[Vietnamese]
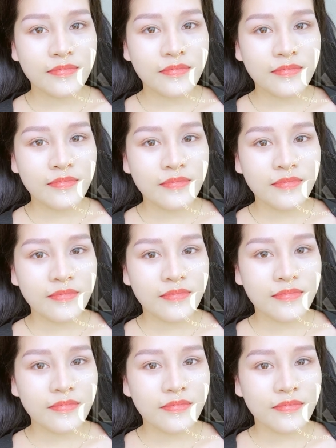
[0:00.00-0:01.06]
không
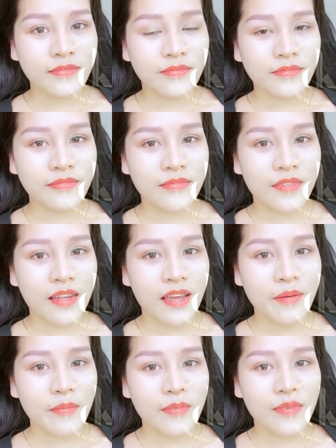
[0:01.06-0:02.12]
ừ,
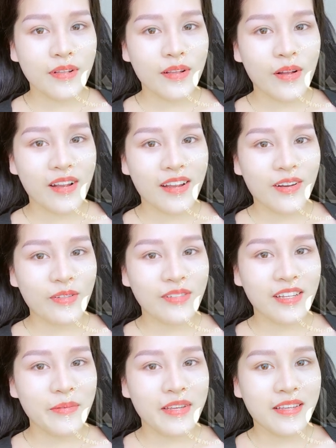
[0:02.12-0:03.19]
em lo là nó
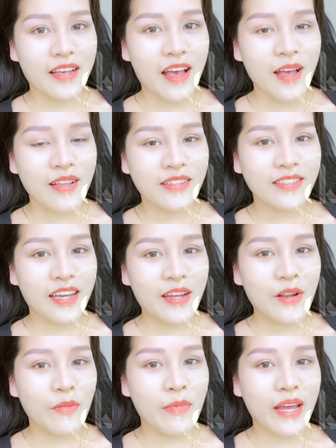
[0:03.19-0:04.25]
sẽ bị cháy
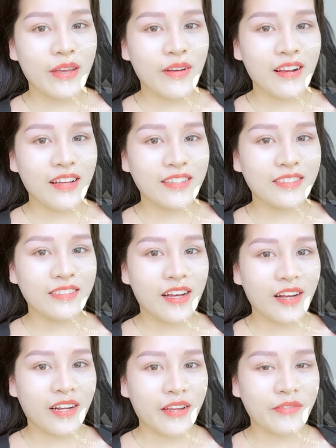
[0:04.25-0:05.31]
lông mày hoặc là
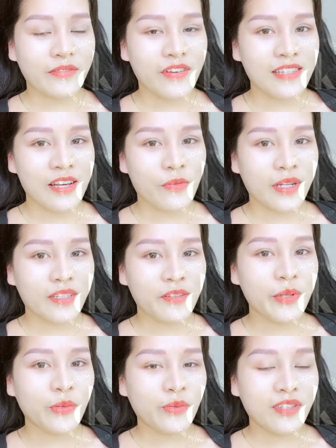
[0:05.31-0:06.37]
à, cái phần da của mình sẽ
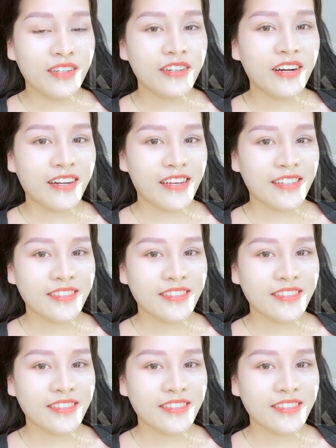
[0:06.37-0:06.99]
bị tổn thương ấy. ạ.